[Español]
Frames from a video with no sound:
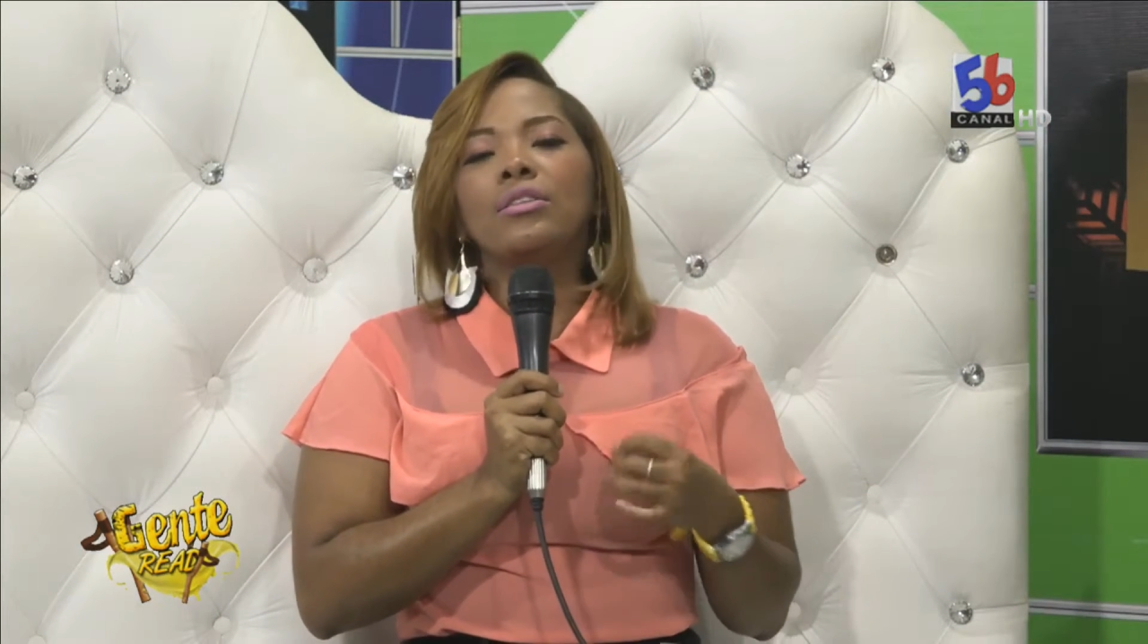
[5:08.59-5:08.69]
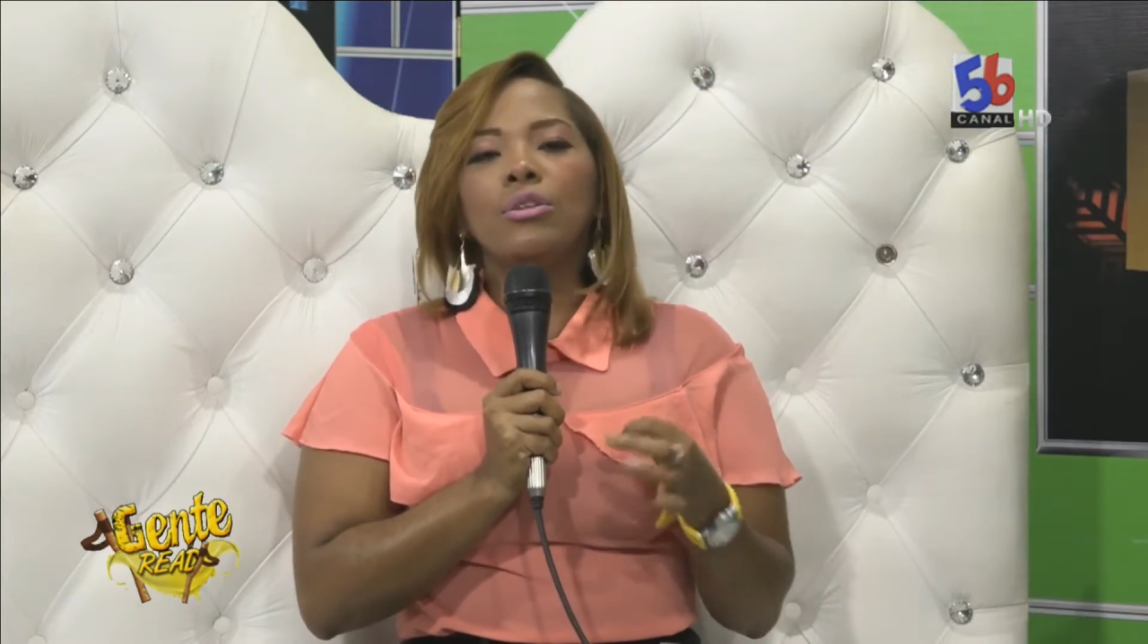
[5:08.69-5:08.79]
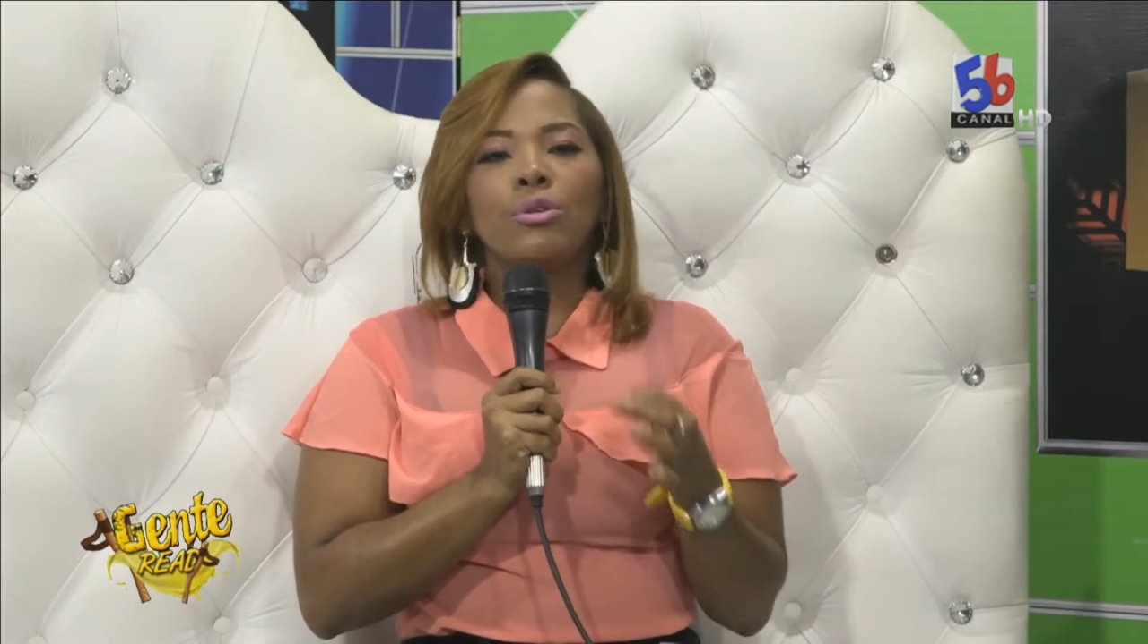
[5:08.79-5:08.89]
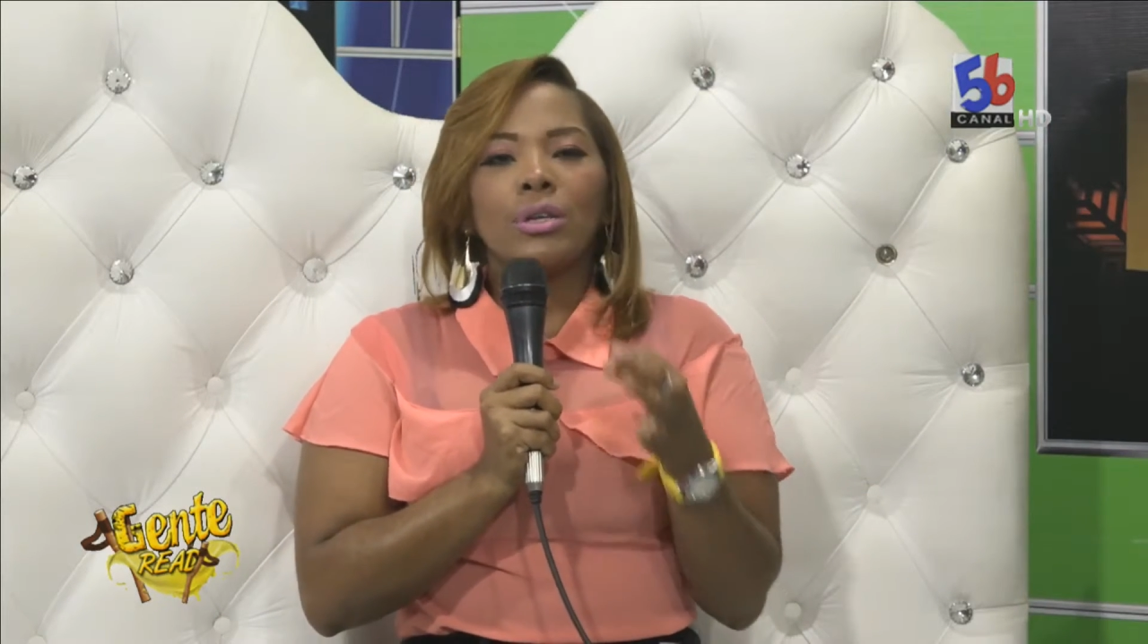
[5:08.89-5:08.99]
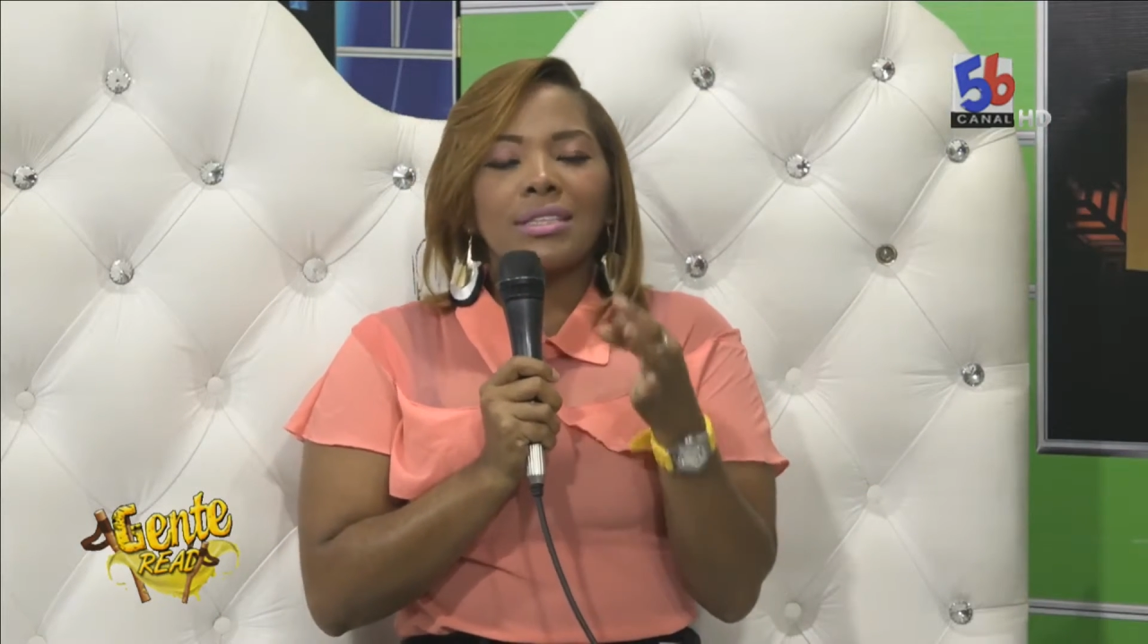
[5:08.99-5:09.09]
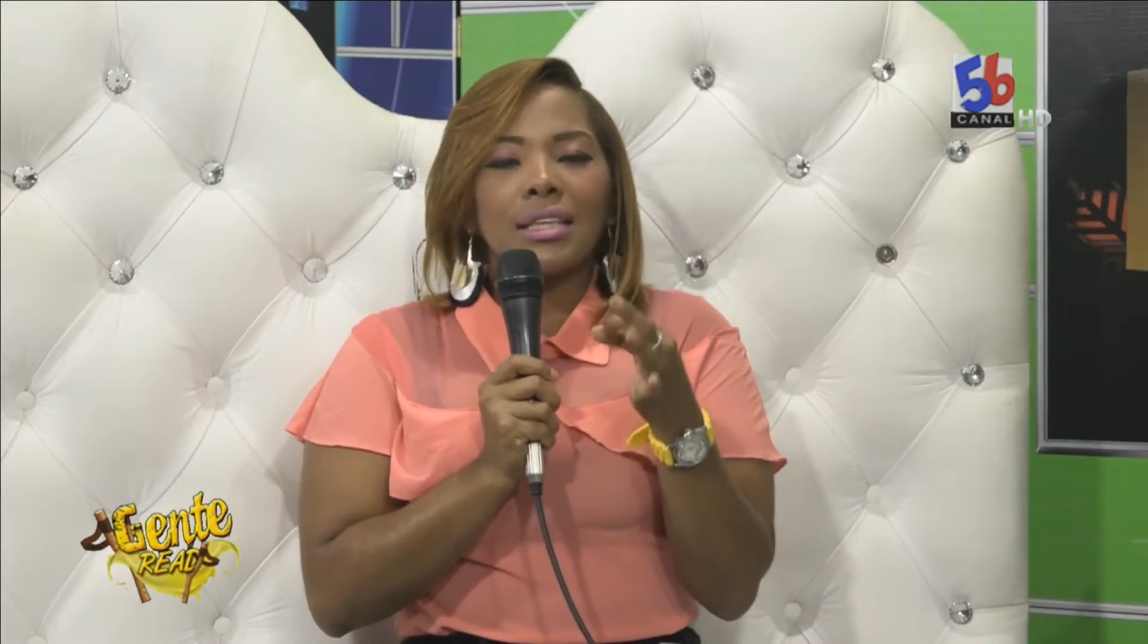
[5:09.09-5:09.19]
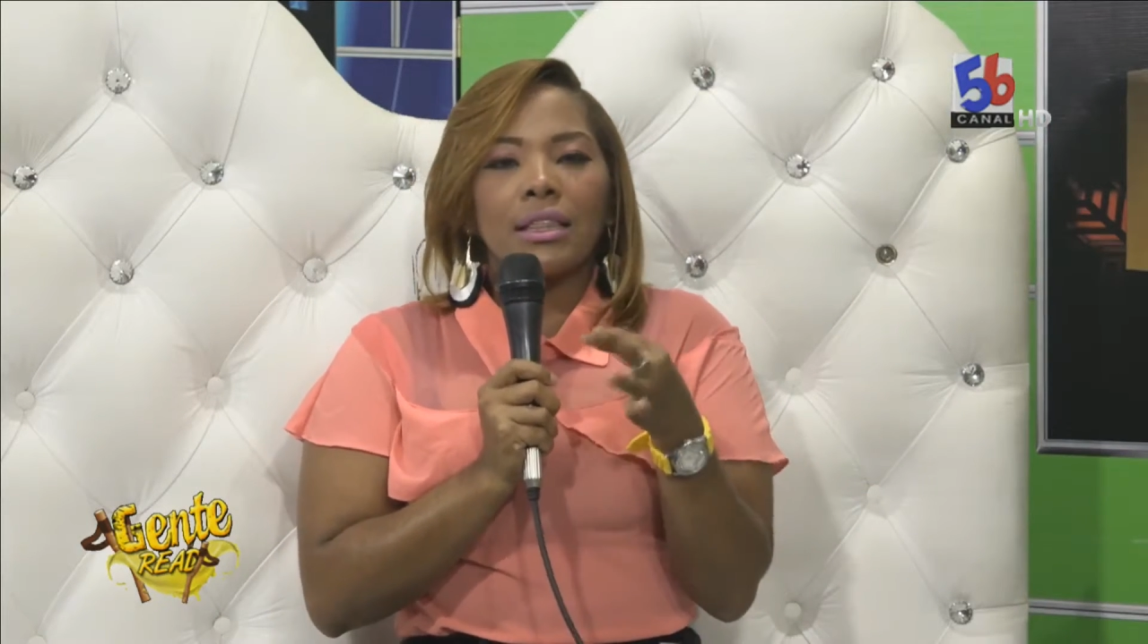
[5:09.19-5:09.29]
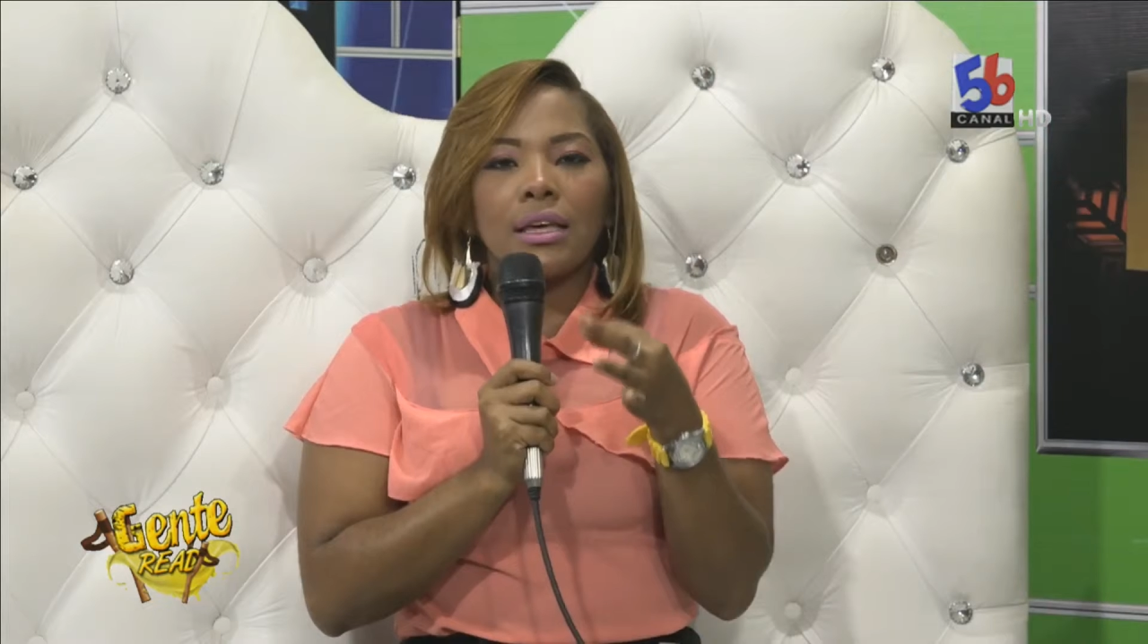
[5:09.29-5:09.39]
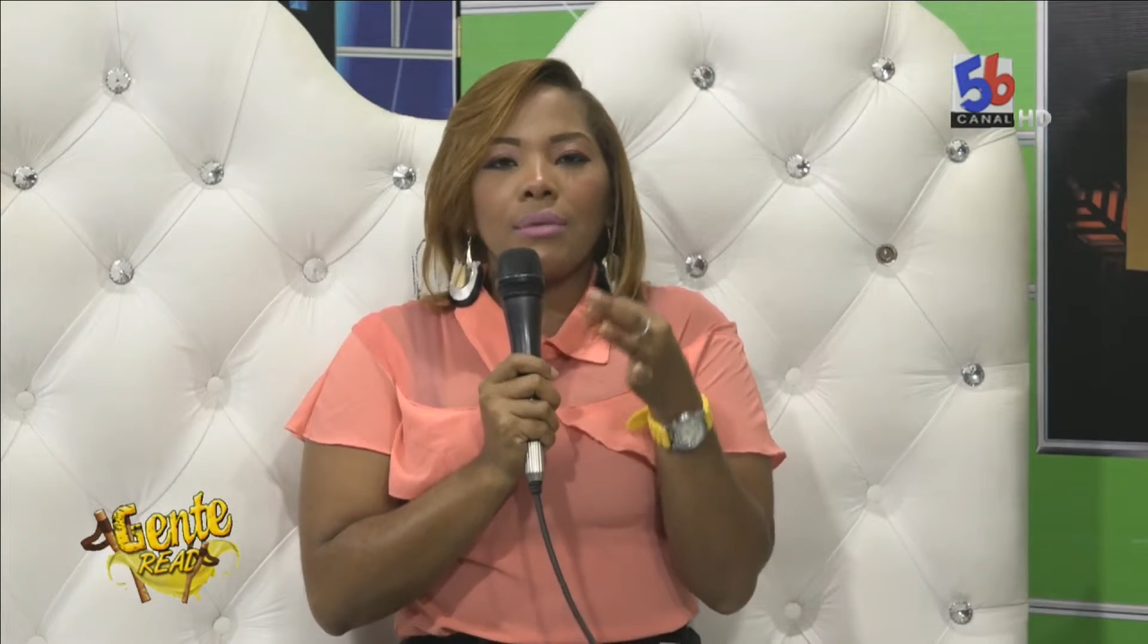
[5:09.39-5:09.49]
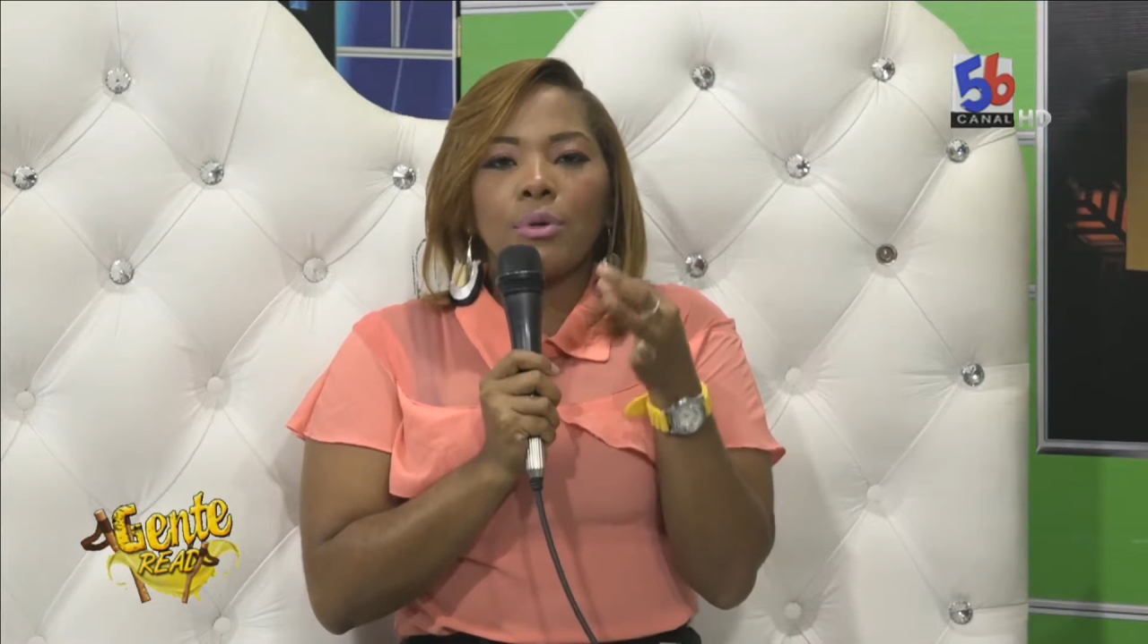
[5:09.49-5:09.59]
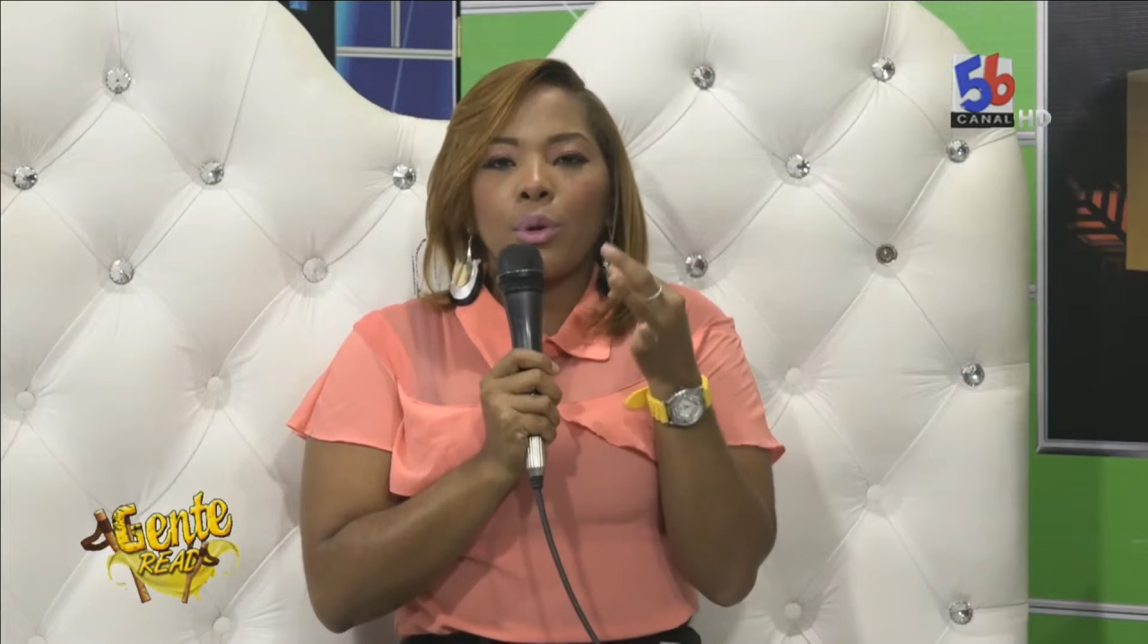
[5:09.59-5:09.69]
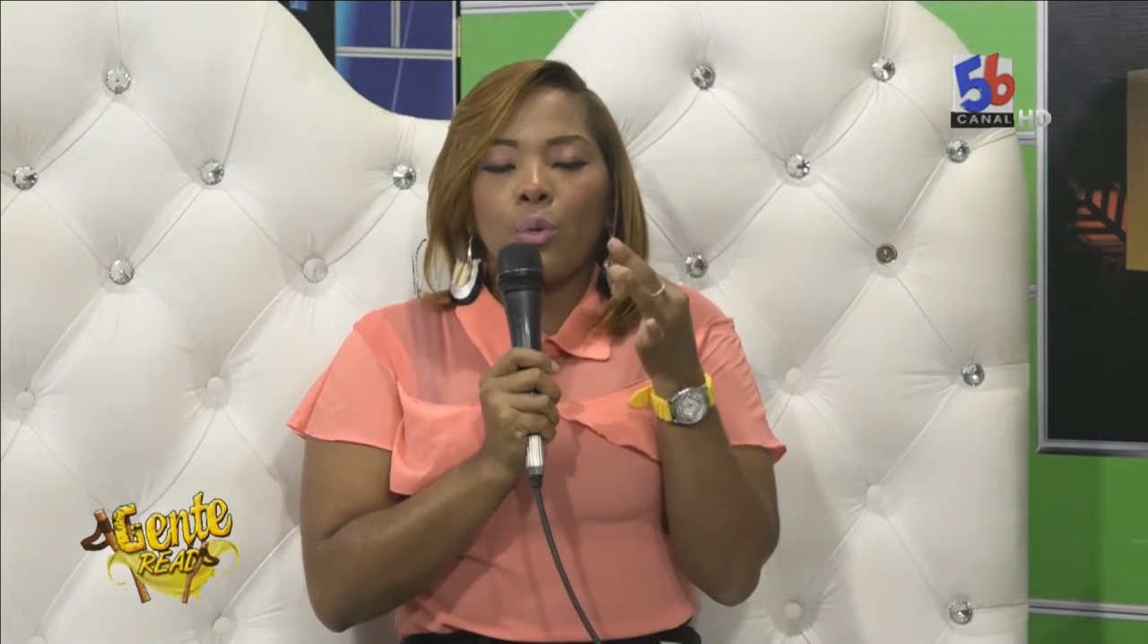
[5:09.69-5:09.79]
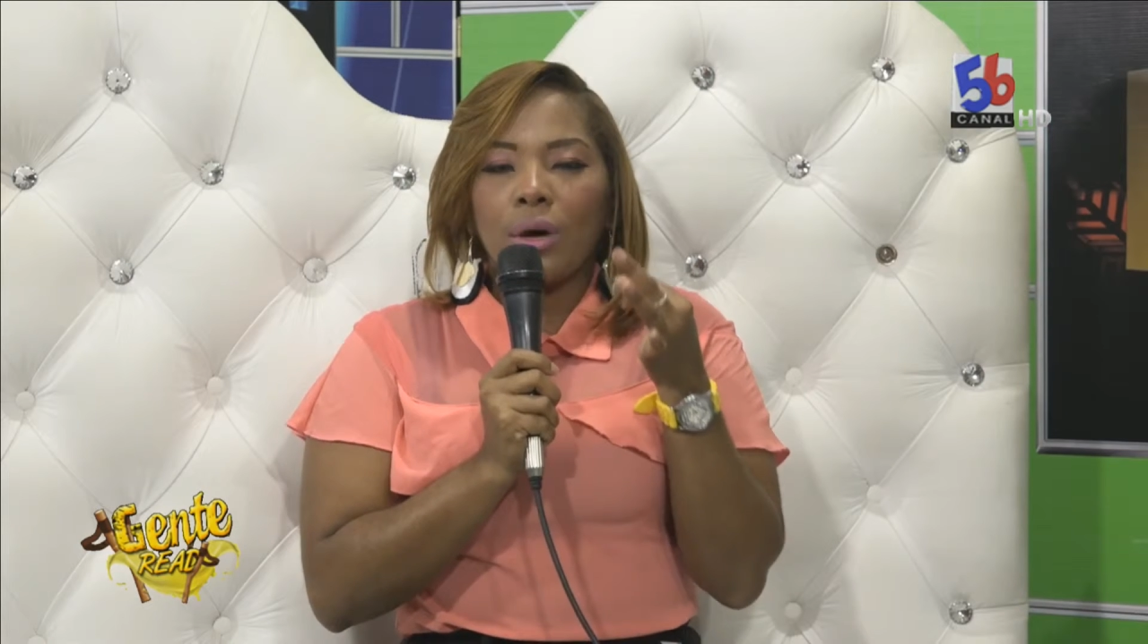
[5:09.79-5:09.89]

no excedemos en